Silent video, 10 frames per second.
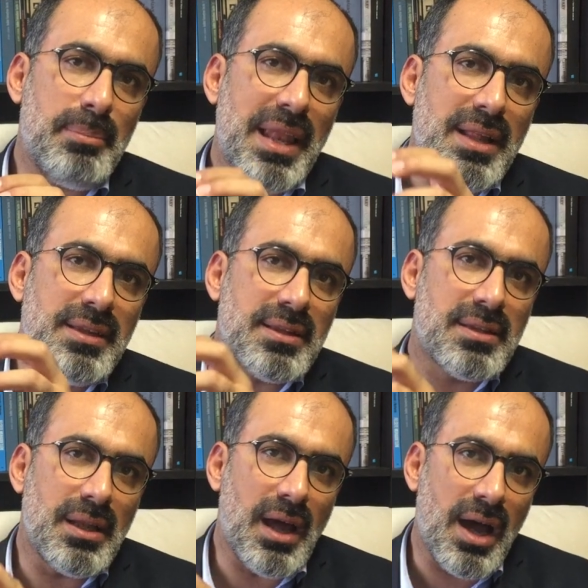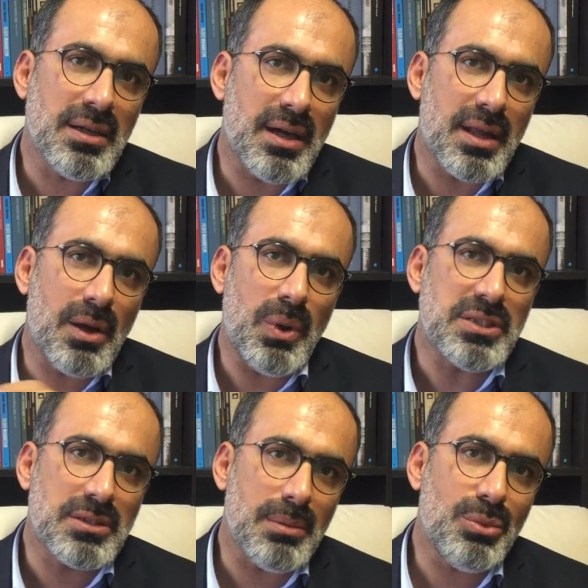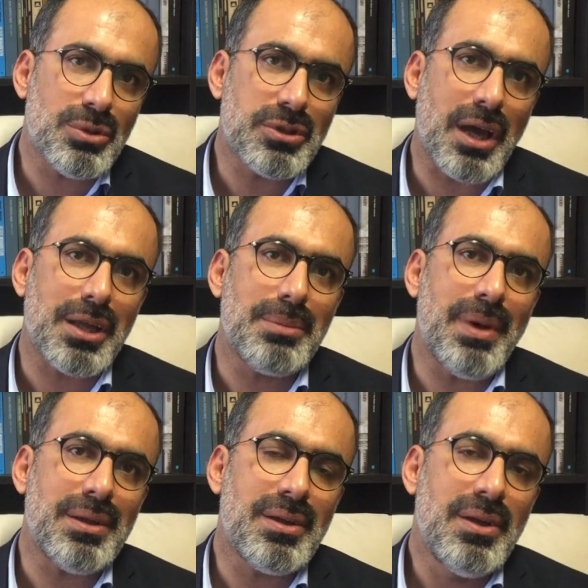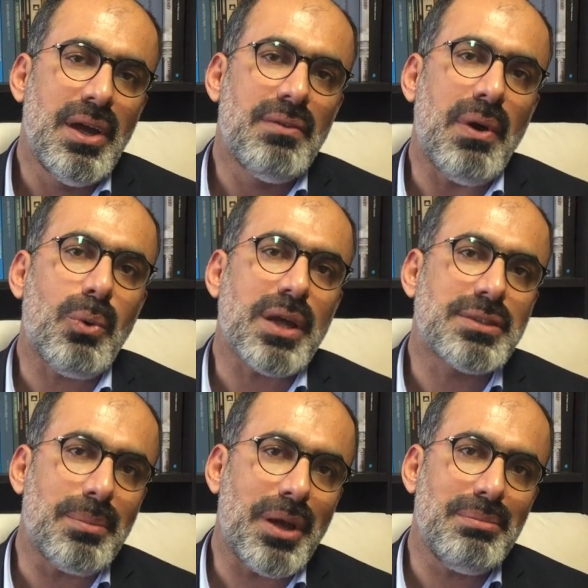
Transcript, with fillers: بلدية أنقرة وإسطنبول تقريبا فوق 70%